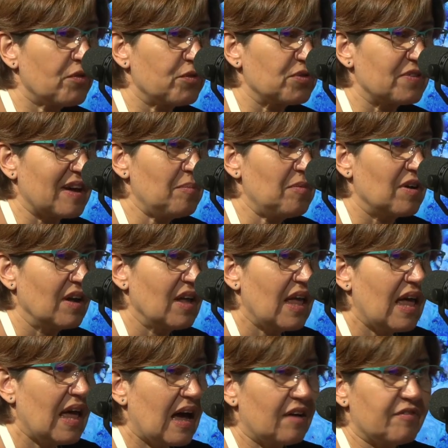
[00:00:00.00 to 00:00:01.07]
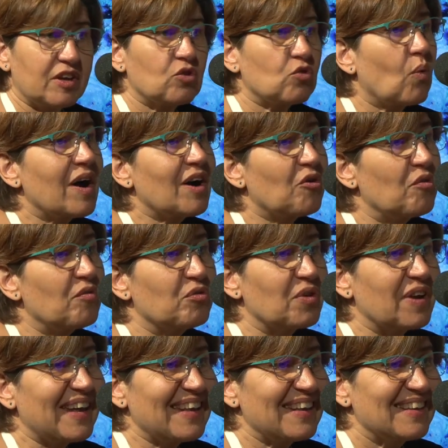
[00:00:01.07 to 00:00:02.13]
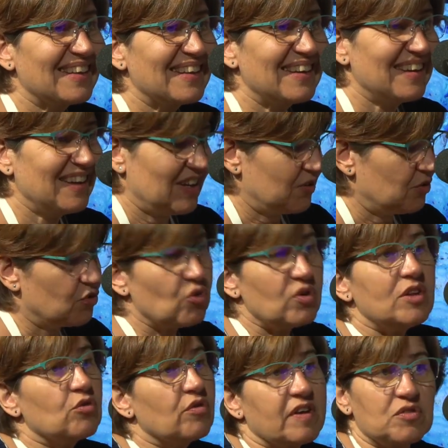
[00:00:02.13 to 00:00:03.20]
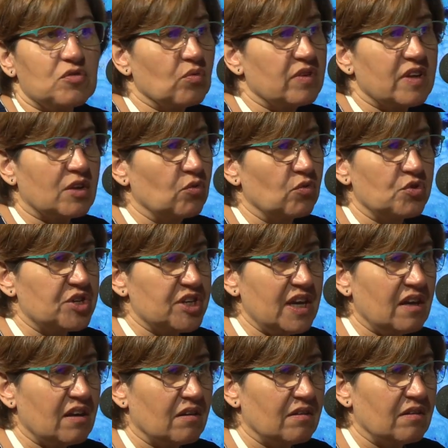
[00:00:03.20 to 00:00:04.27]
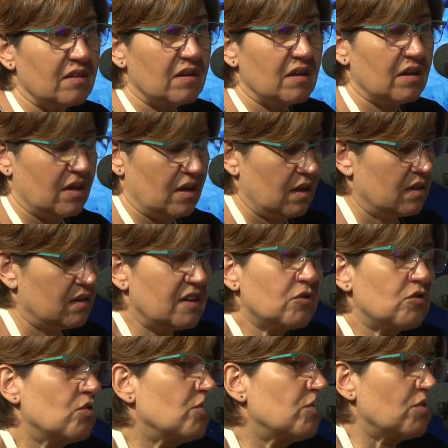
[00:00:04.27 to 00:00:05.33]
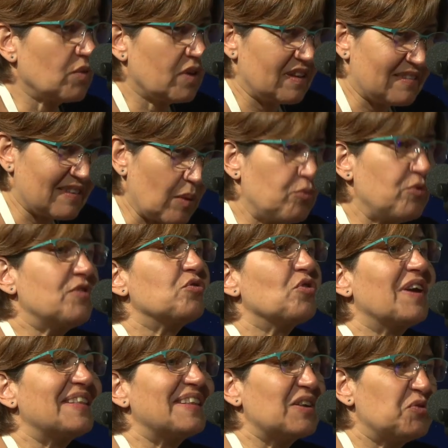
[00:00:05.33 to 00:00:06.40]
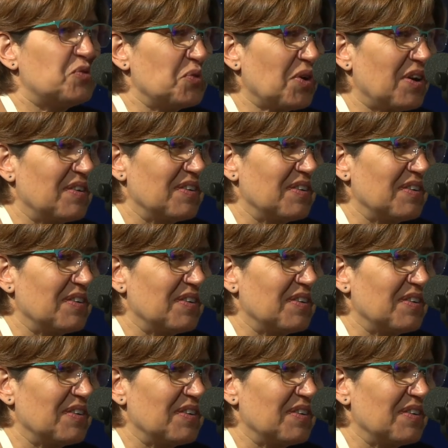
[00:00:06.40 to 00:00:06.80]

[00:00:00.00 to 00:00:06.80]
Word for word: faisable avec trois grands volets. Oui. De l'innovation technologique. Des solutions qui s'appuient sur la nature.